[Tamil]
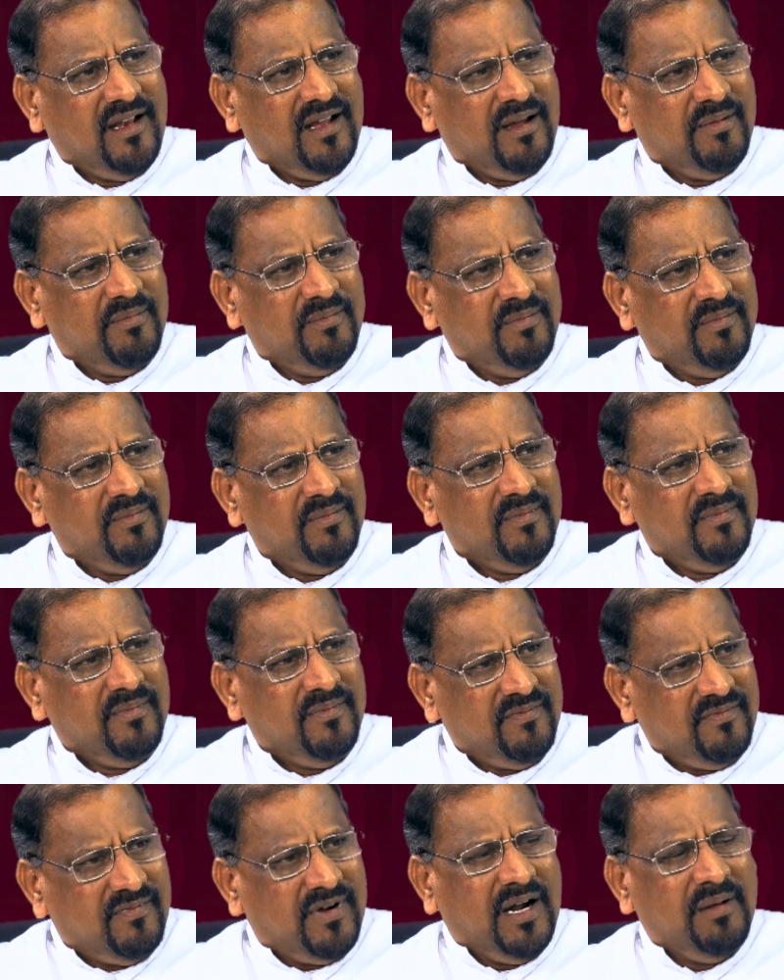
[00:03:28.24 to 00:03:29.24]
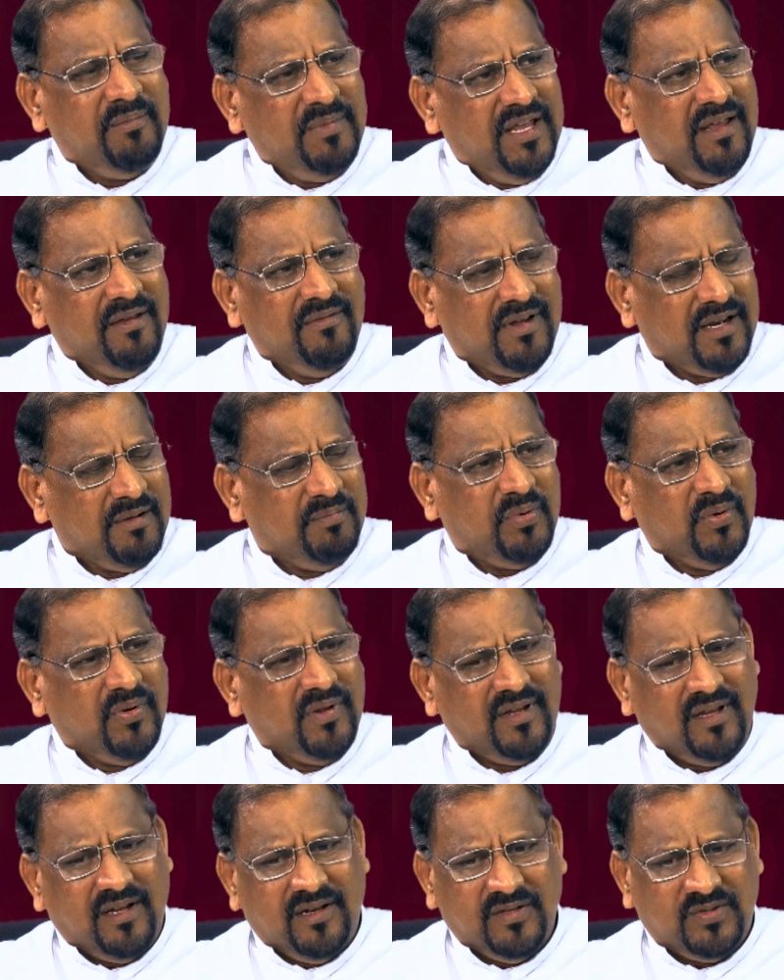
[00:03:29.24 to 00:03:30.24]
எல்லாம் வழமை
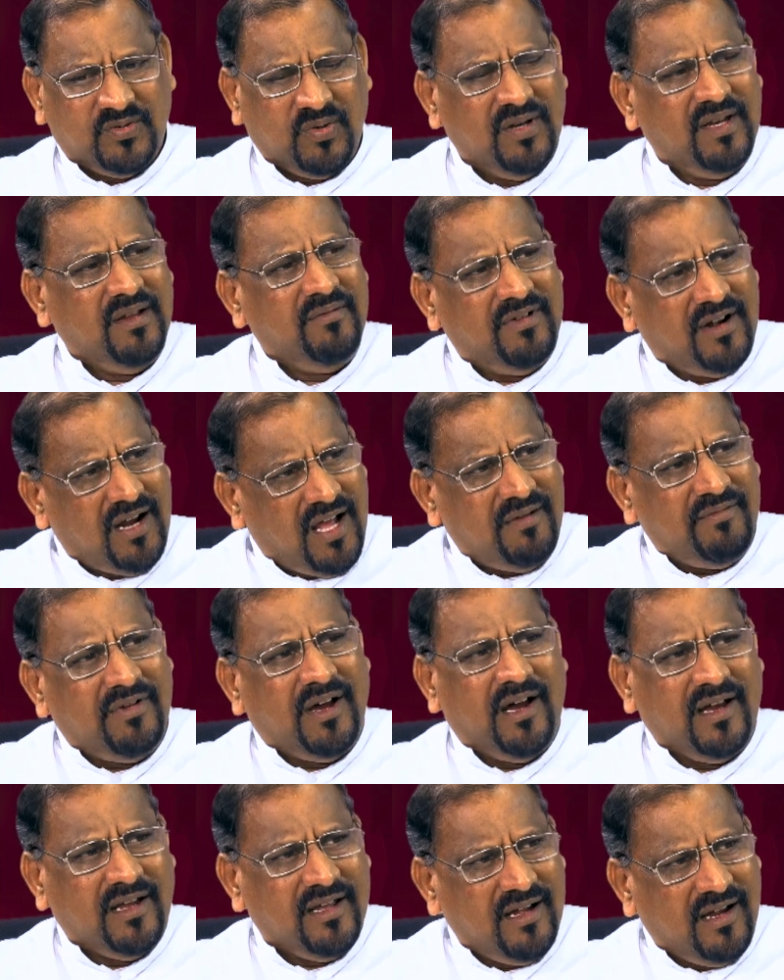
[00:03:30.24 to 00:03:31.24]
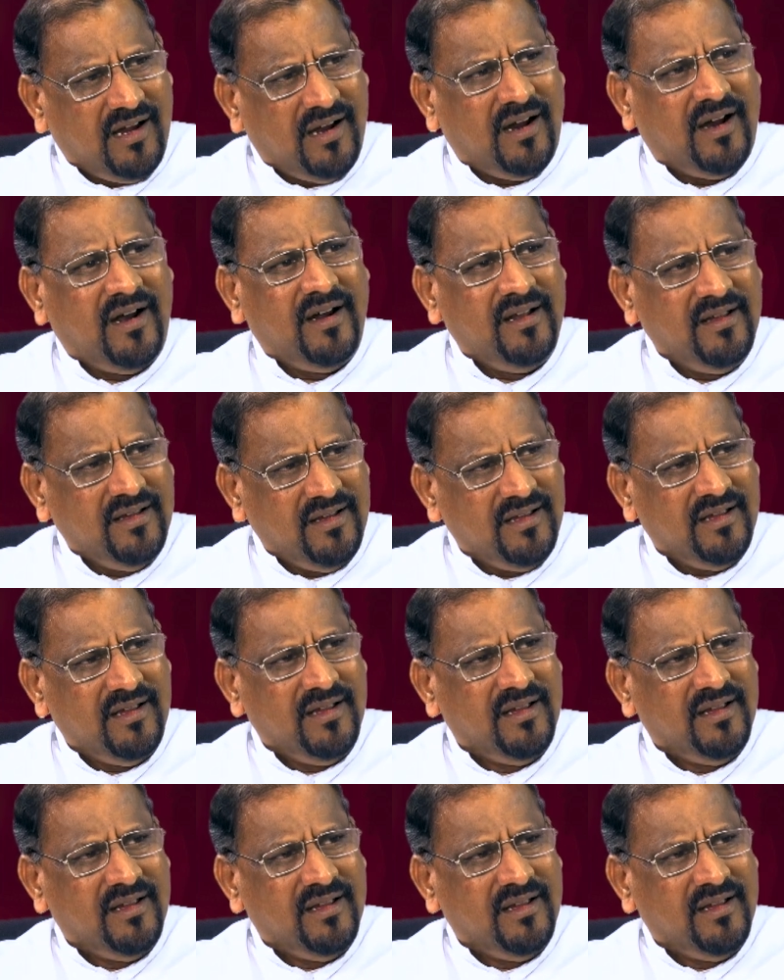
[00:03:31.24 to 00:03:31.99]
வரப்போகிறது என்று சொல்லி விழாவாக ஆடு